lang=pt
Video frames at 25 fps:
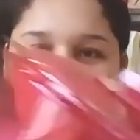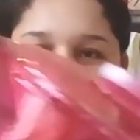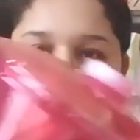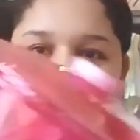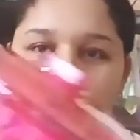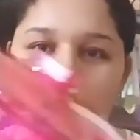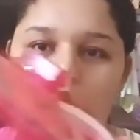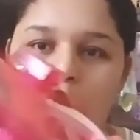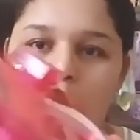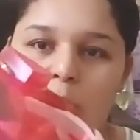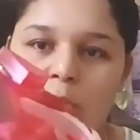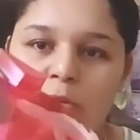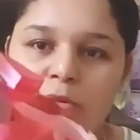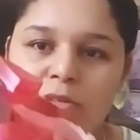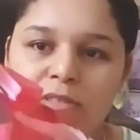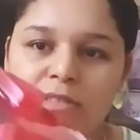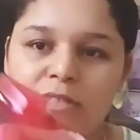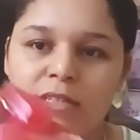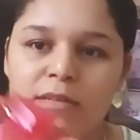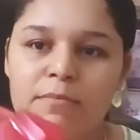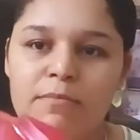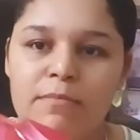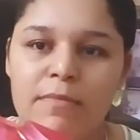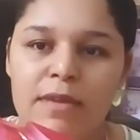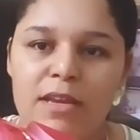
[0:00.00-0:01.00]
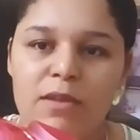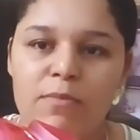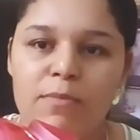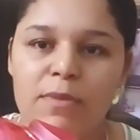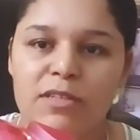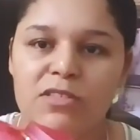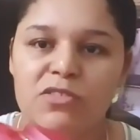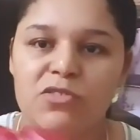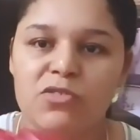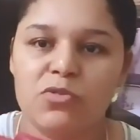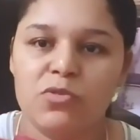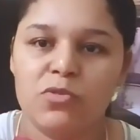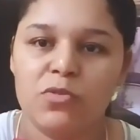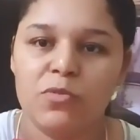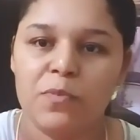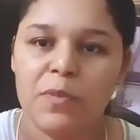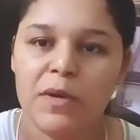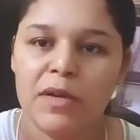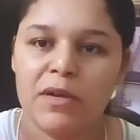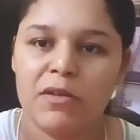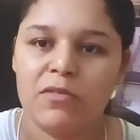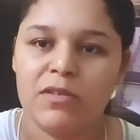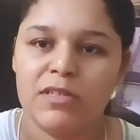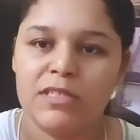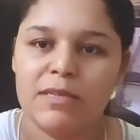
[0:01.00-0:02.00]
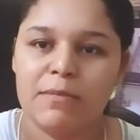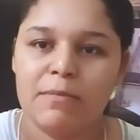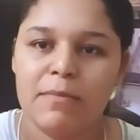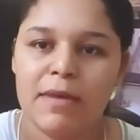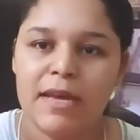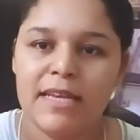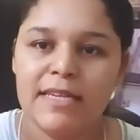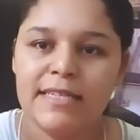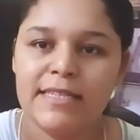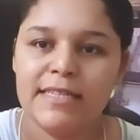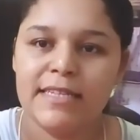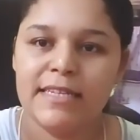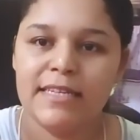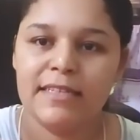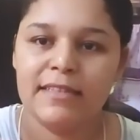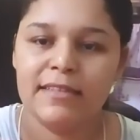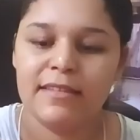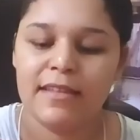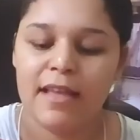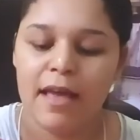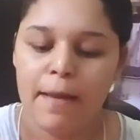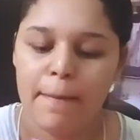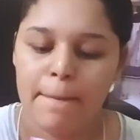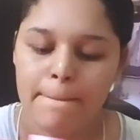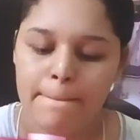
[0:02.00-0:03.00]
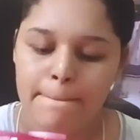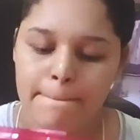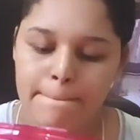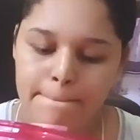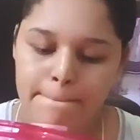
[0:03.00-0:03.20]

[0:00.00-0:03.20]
Com arroz também, uma sopa, coisa mais linda.